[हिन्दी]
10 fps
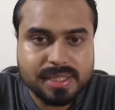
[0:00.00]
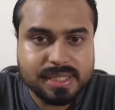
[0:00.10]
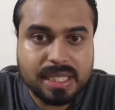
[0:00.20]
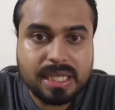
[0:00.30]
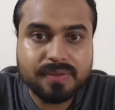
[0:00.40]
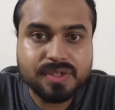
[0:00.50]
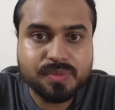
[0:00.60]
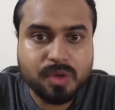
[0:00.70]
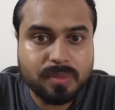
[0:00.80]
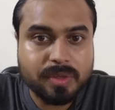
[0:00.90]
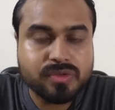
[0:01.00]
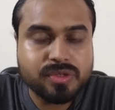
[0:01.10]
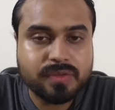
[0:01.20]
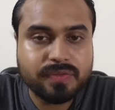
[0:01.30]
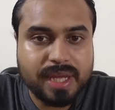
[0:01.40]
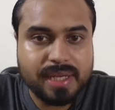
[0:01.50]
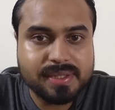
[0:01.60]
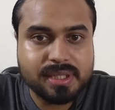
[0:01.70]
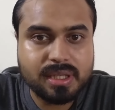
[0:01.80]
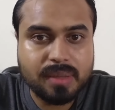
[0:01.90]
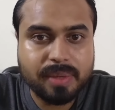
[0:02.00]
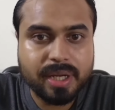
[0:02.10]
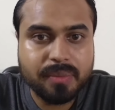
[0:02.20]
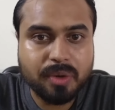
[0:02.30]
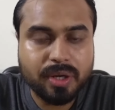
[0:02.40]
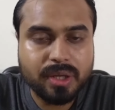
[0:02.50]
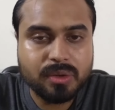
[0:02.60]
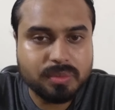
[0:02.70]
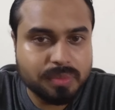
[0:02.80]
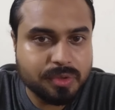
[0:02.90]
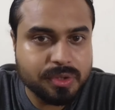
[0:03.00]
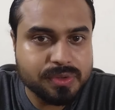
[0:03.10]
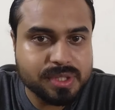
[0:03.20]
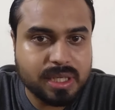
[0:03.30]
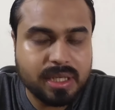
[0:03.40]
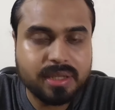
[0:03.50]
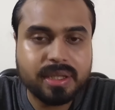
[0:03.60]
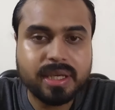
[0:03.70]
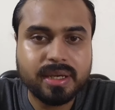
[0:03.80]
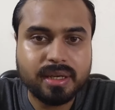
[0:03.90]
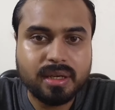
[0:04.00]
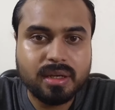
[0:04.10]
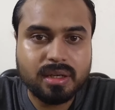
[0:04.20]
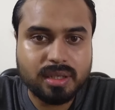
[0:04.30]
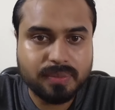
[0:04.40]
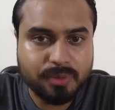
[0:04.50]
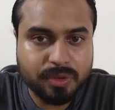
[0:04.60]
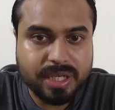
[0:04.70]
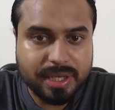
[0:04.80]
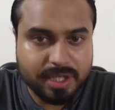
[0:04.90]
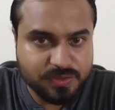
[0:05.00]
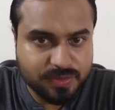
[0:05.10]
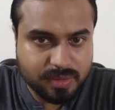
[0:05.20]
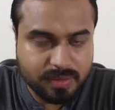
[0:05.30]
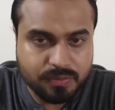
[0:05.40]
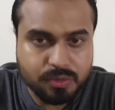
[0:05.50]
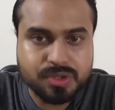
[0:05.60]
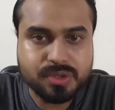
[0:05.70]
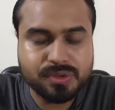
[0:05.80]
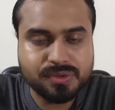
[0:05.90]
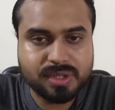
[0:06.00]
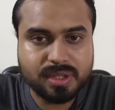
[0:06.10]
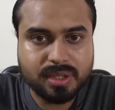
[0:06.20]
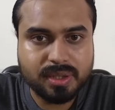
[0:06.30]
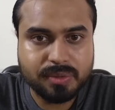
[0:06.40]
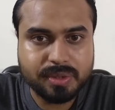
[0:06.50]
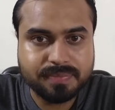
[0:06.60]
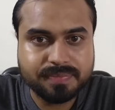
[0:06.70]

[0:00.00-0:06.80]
इसके अलावा स्मॉल अमाउंट्स ऑफ नायासिन हमारी बॉडी खुद भी प्रोड्यूस कर लेती है प्रोटीन रिच फूड्स को यूज़ करते हुए